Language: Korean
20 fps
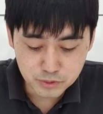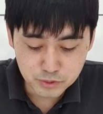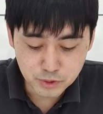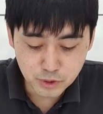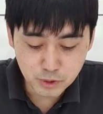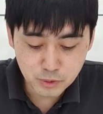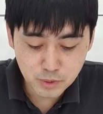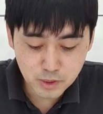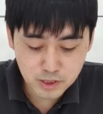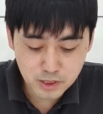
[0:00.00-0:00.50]

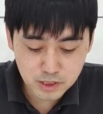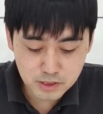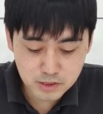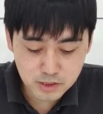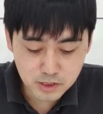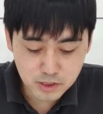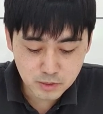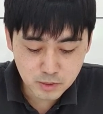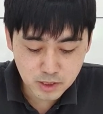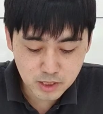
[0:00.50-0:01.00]

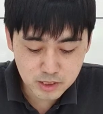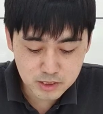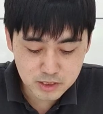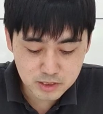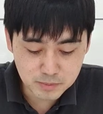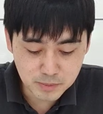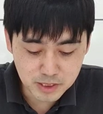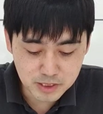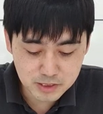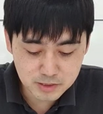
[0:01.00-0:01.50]
여호와께서 이와
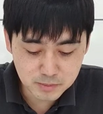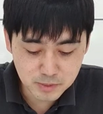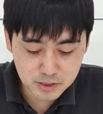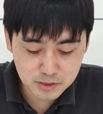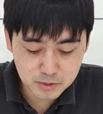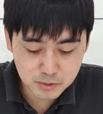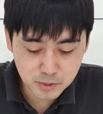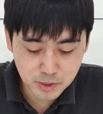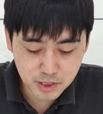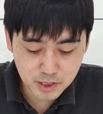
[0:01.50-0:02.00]
같이
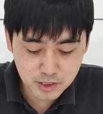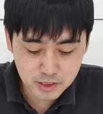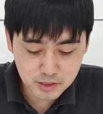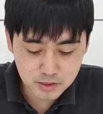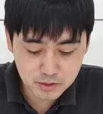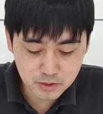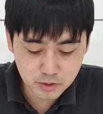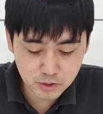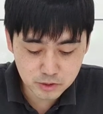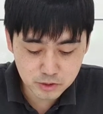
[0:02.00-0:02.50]

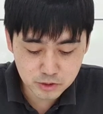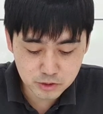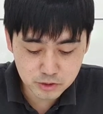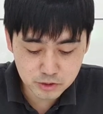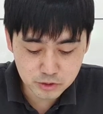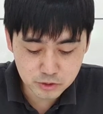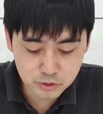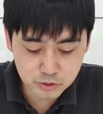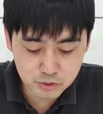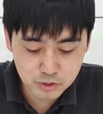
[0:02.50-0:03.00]
말씀하시되
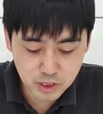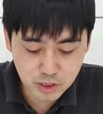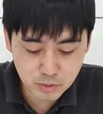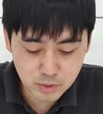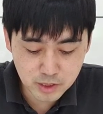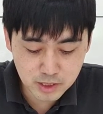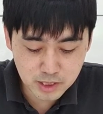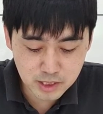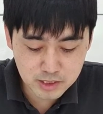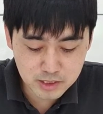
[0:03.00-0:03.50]
너는 유다
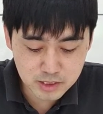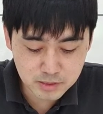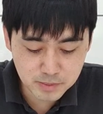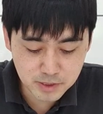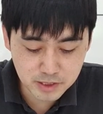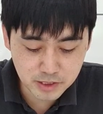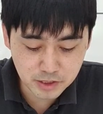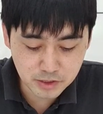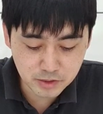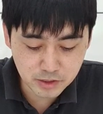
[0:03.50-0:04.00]
왕의
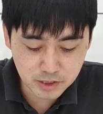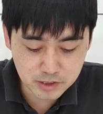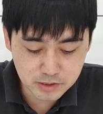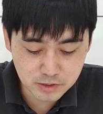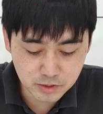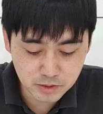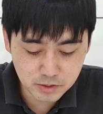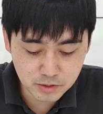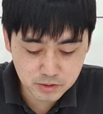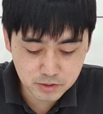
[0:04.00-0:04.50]
집에
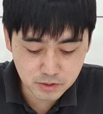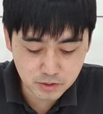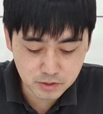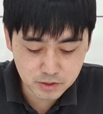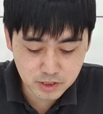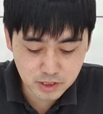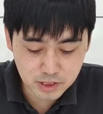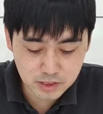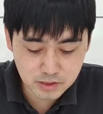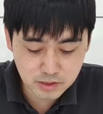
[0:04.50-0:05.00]
내려가서
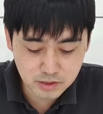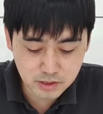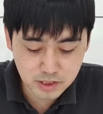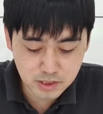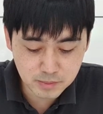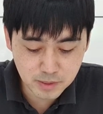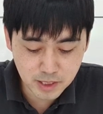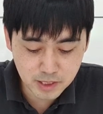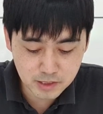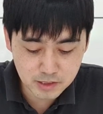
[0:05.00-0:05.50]
거기에서
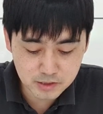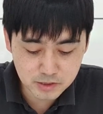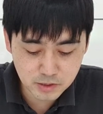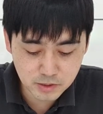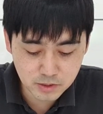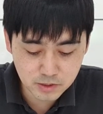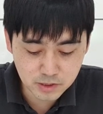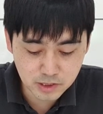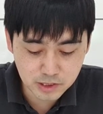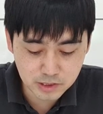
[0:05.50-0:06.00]
이 말을
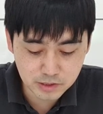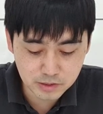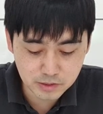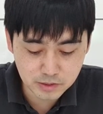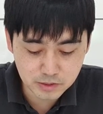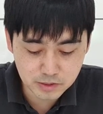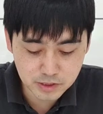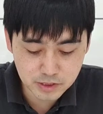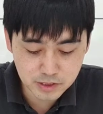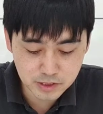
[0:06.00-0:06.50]

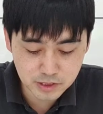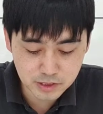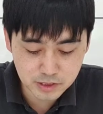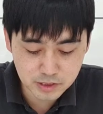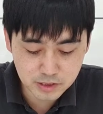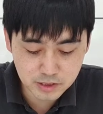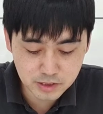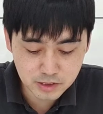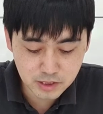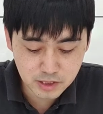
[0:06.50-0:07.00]
선언하여
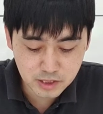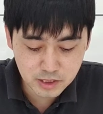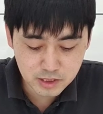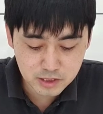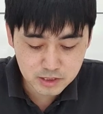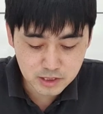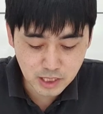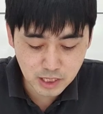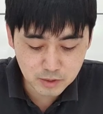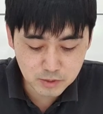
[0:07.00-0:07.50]
이르기를
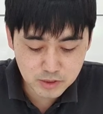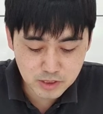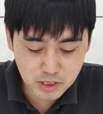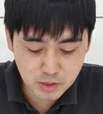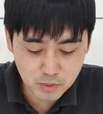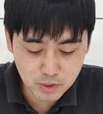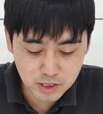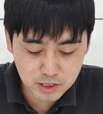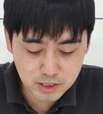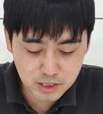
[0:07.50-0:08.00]

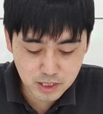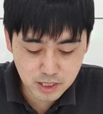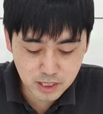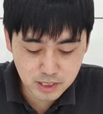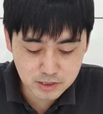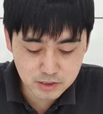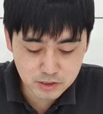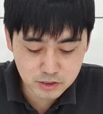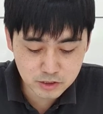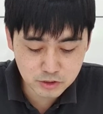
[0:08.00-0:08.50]
다윗의 왕위에
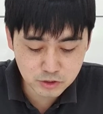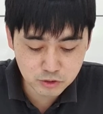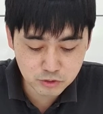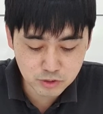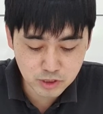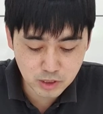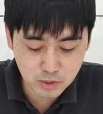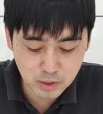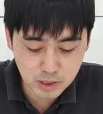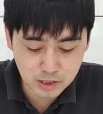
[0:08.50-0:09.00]
앉은
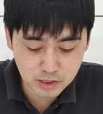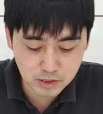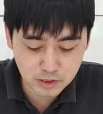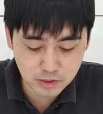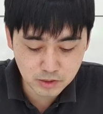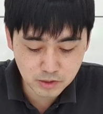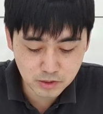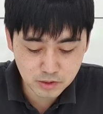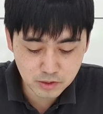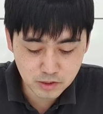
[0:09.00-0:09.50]
유다
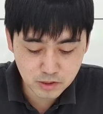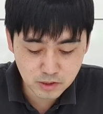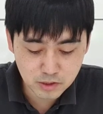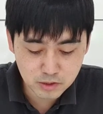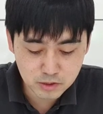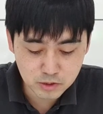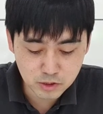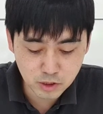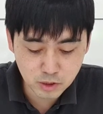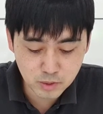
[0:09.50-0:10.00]
왕이여
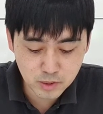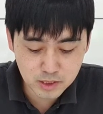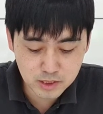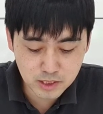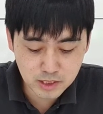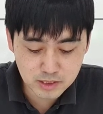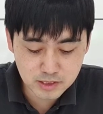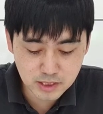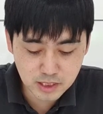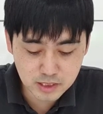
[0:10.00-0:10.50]
너와
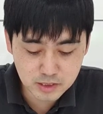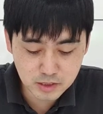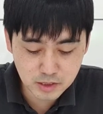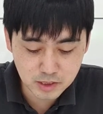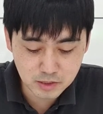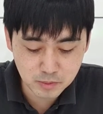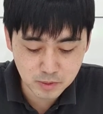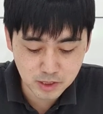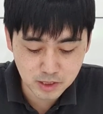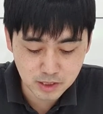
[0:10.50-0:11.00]
내
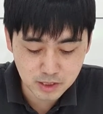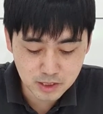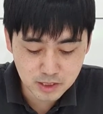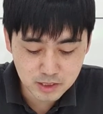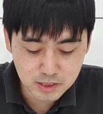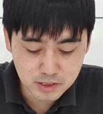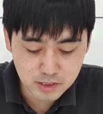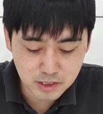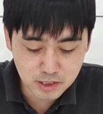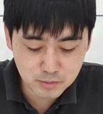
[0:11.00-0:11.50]
산하와
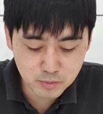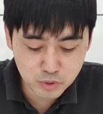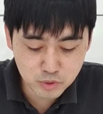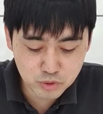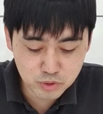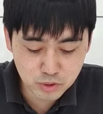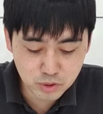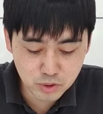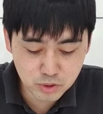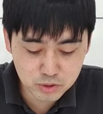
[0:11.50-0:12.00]
이
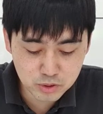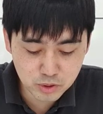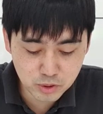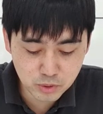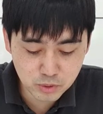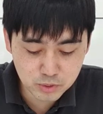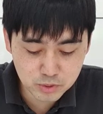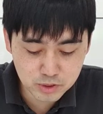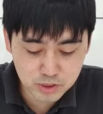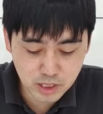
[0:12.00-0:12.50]
문들로
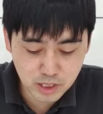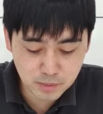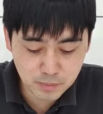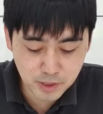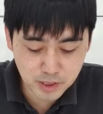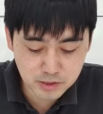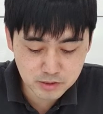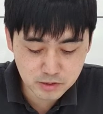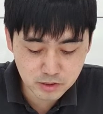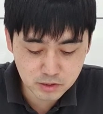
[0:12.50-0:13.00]
들어오는 내
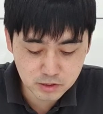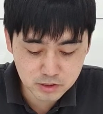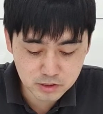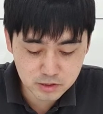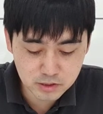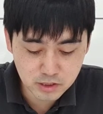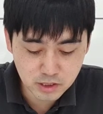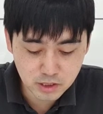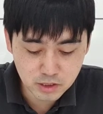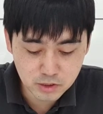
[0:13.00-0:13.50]

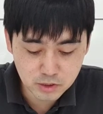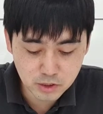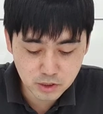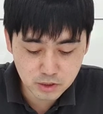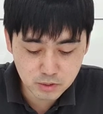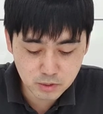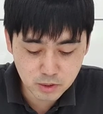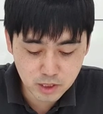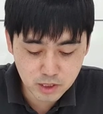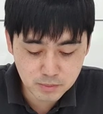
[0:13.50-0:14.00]
백성은
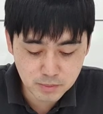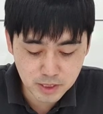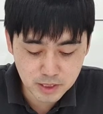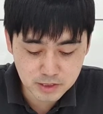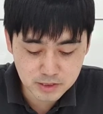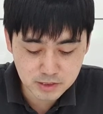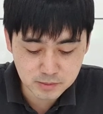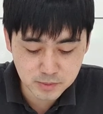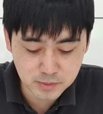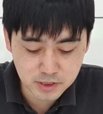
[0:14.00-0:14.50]
여호와의
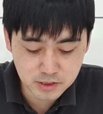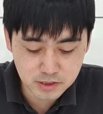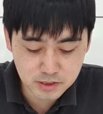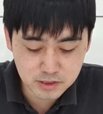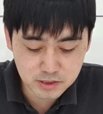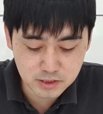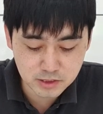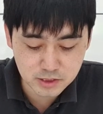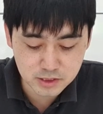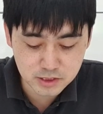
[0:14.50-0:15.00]

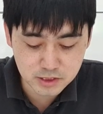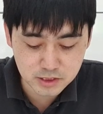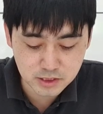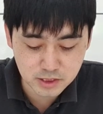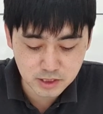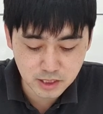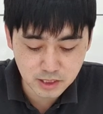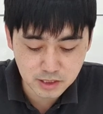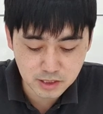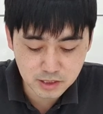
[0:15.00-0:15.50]
말씀을
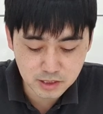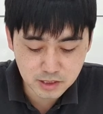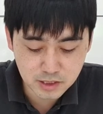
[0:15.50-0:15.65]
들을지니라